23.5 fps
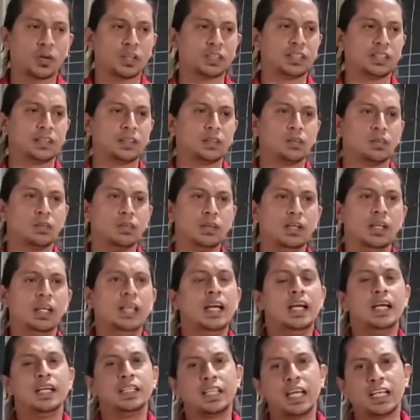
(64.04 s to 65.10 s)
করে জিতল
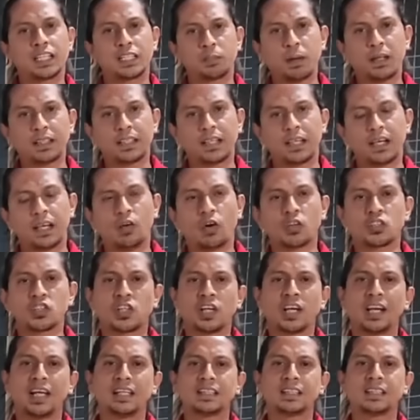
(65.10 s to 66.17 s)
শেষ ম্যাচে
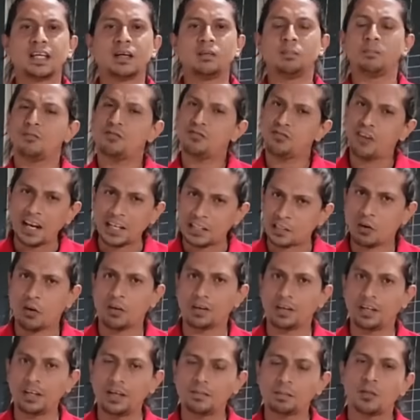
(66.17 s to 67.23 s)
অস্ট্রেলিয়ার এগেনস্টে ফাইট
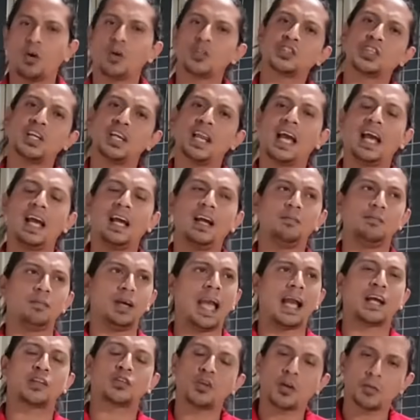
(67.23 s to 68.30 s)
হয়নি অস্ট্রেলিয়া
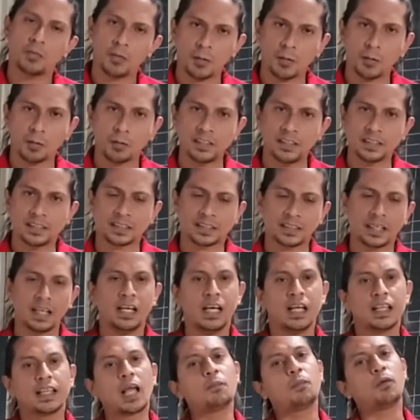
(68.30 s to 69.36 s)
একতরফাভাবে জিতেছে
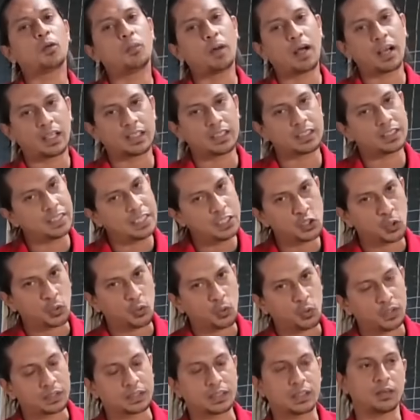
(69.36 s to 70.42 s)
তারপরে বাংলাদেশ তিনশো
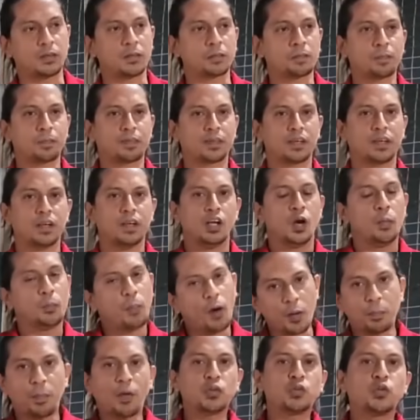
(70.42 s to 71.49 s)
করেছিল
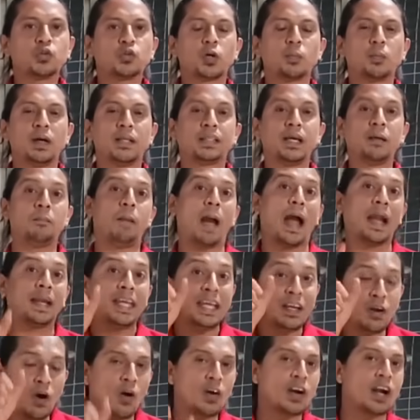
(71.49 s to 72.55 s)
পরপর দুটো ম্যাচে ব্যাটিং
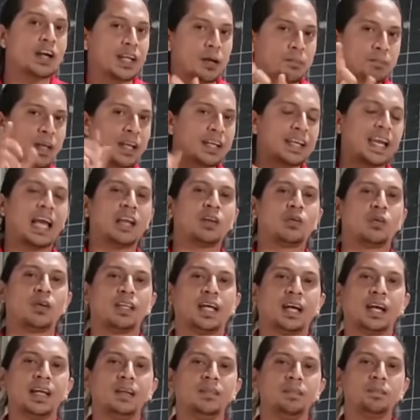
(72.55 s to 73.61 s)
অর্ডারটা আপনারা খেয়াল করে
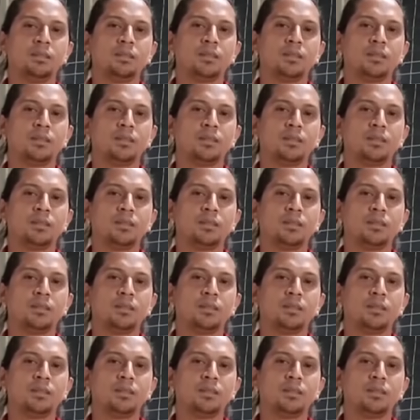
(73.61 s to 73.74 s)
দেখেন